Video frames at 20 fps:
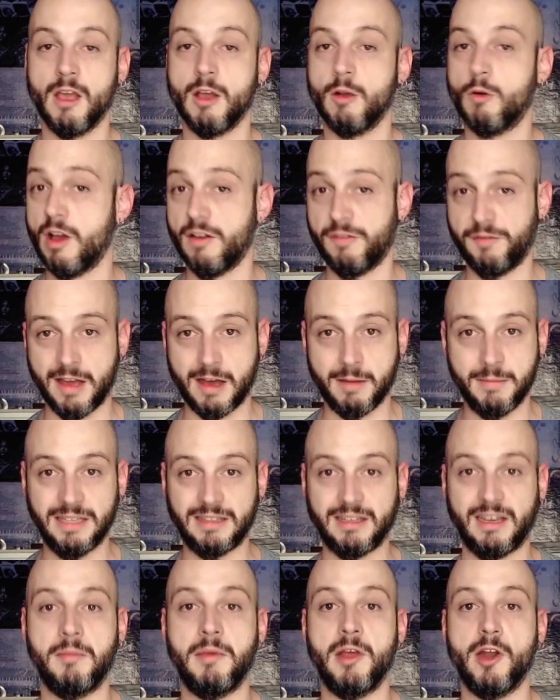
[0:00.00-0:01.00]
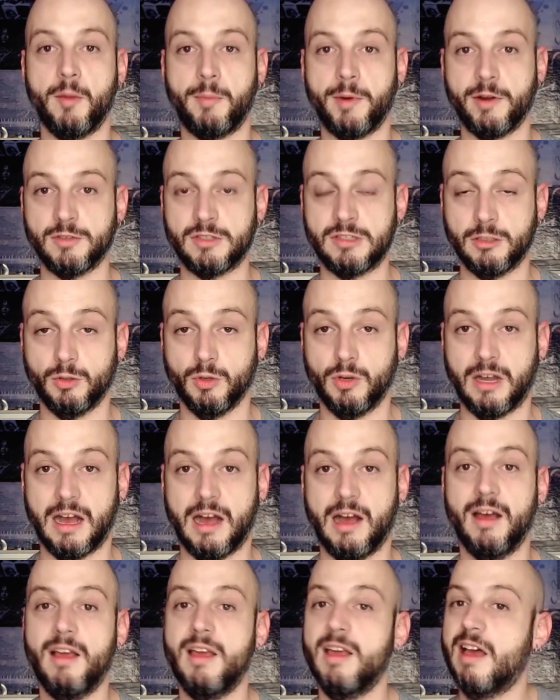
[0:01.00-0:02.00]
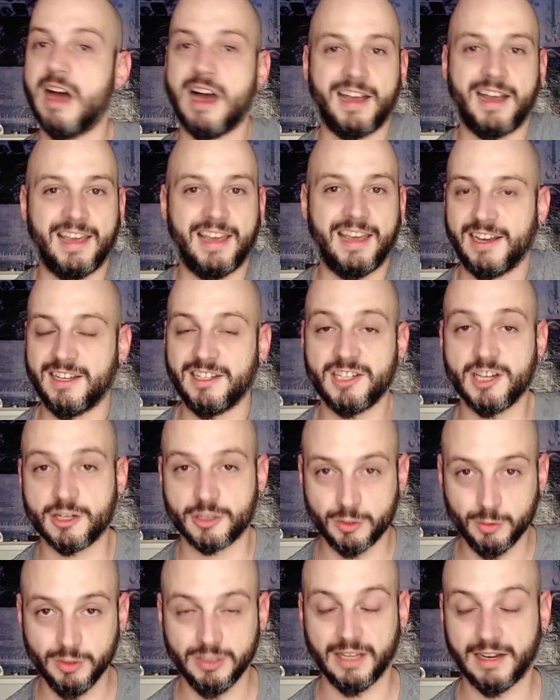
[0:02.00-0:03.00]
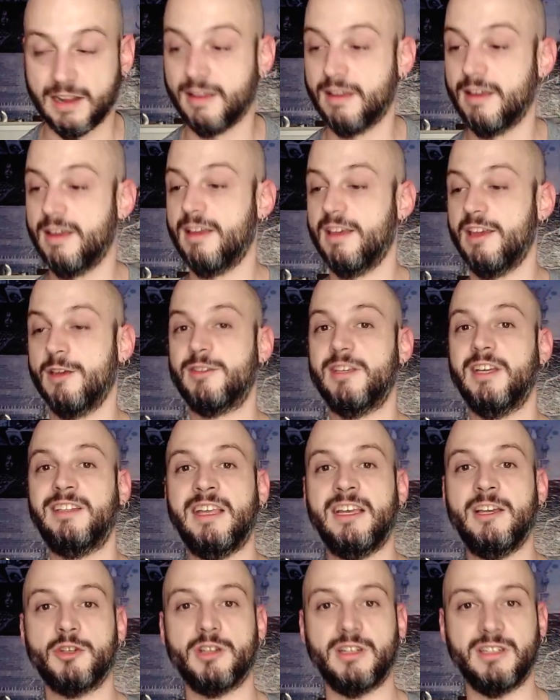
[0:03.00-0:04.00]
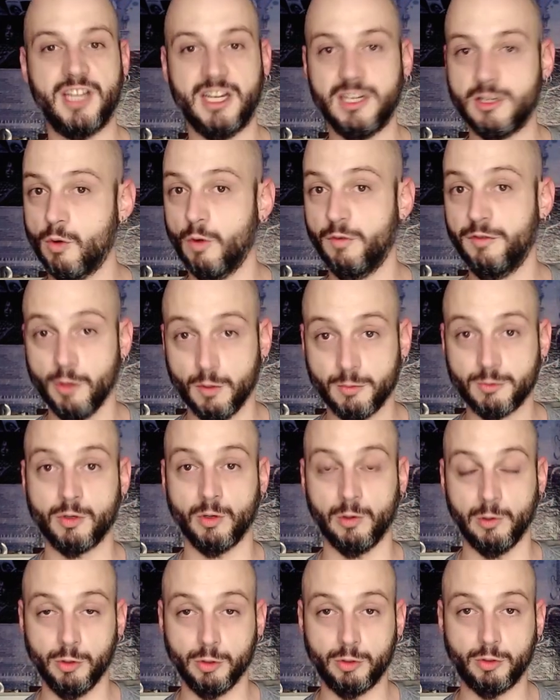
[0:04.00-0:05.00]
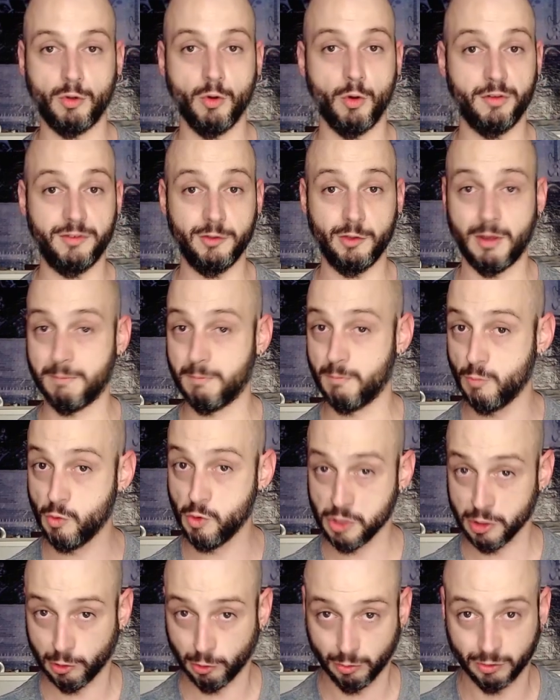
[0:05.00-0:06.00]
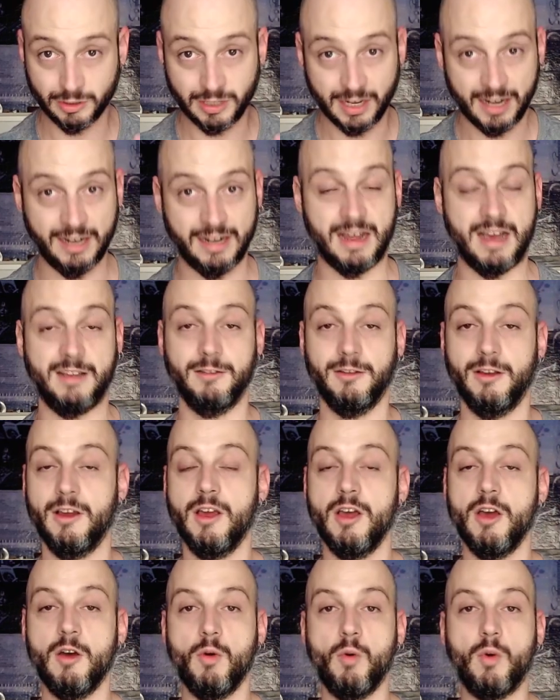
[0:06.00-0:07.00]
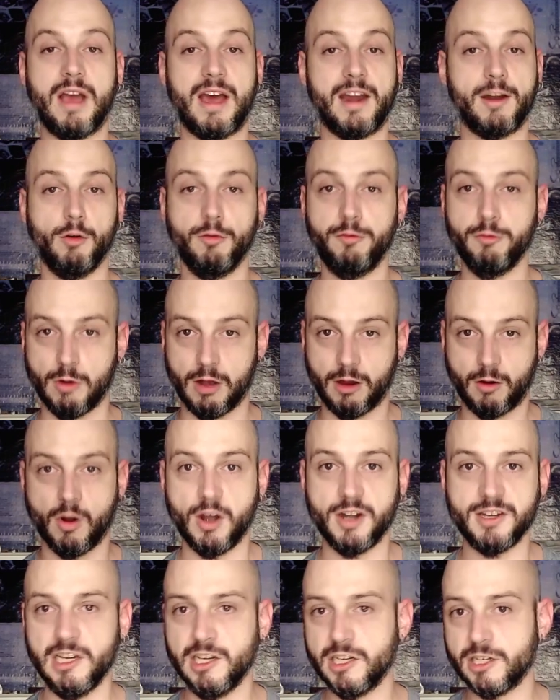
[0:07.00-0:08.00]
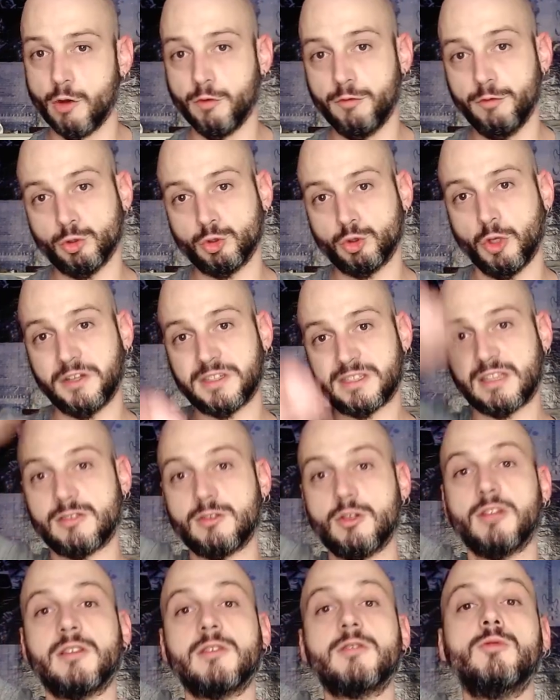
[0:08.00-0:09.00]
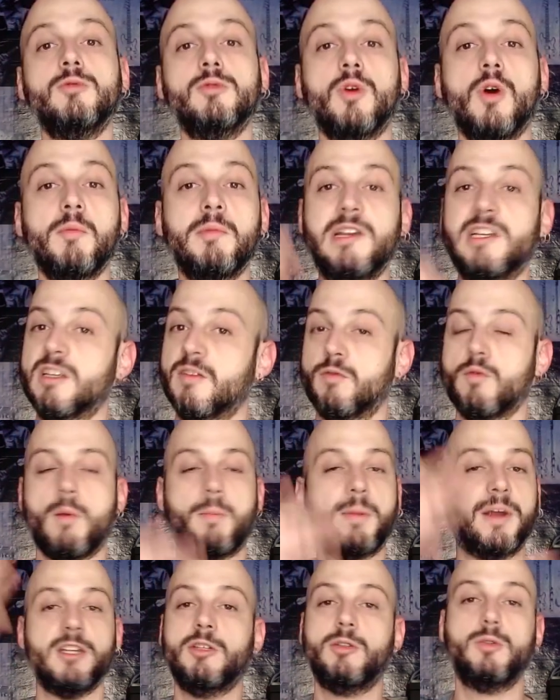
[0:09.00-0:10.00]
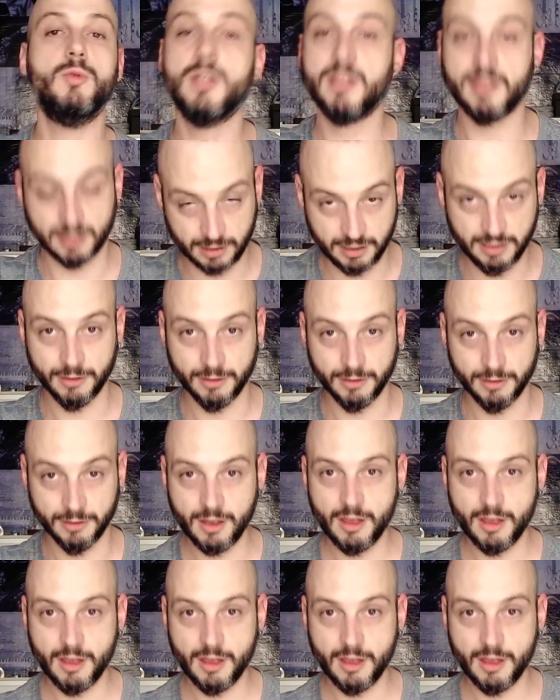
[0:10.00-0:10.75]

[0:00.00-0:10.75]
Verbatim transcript: Qual é a ferramenta que é melhor para você tocar? Aquela que te ajuda, né? Eu sei que tem gente com ouvido absoluto, que o ouvido é muito treinado. O cara ouve um acorde, ele já ouviu todas as notas com nome, ele já viu uma partitura daquilo.